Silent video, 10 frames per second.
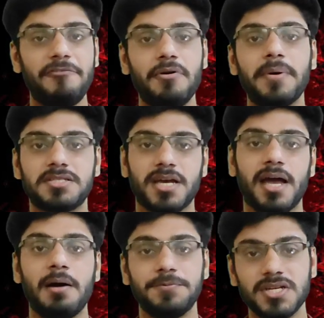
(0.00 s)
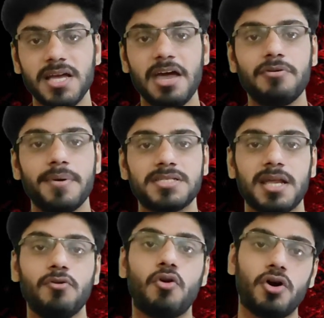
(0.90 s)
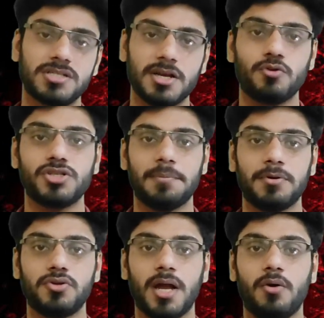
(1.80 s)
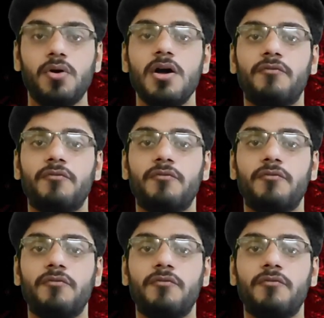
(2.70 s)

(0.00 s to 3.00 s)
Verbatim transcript: एफ अच्छा है अब जिनका एफ अच्छा है ना वो कॉस्ट के कुछ चैप्टर उठा लो